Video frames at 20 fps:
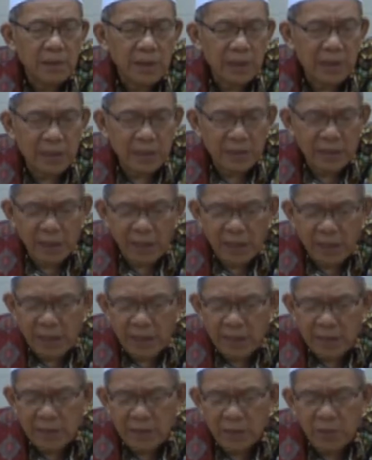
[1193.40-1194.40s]
Eh tata lain
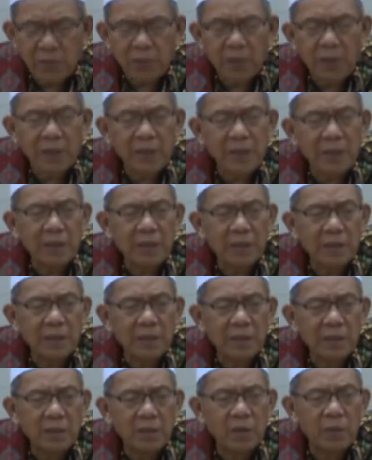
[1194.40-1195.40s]
hiji duanya
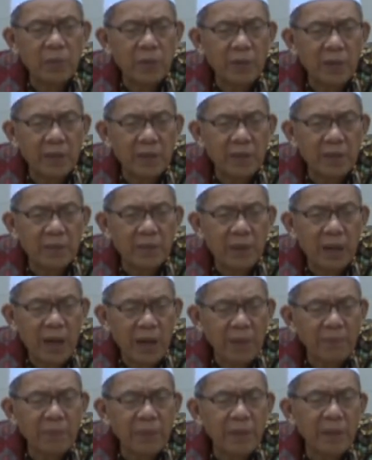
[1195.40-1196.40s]
kelompok etama
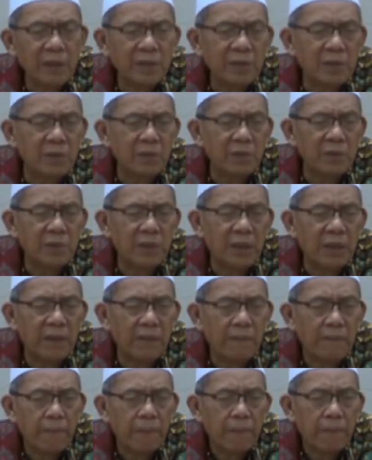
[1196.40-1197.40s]
hampir seluruhna
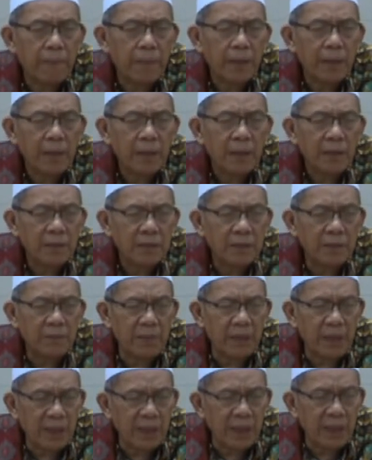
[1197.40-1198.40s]

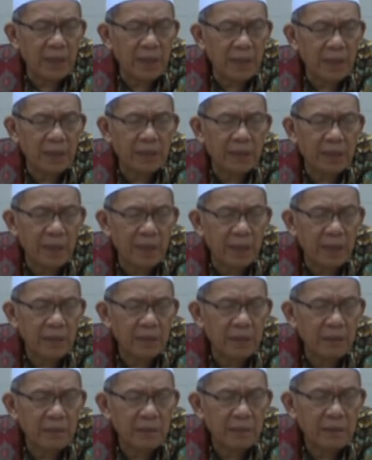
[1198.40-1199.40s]
jemaah eta
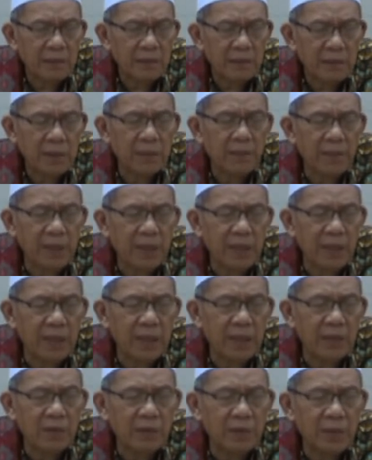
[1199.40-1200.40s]
di mana
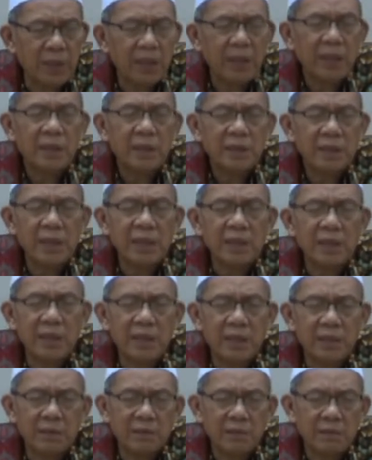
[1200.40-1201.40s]
riadoh teh
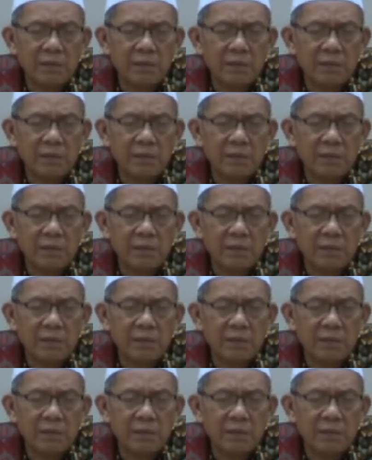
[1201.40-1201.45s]
carurik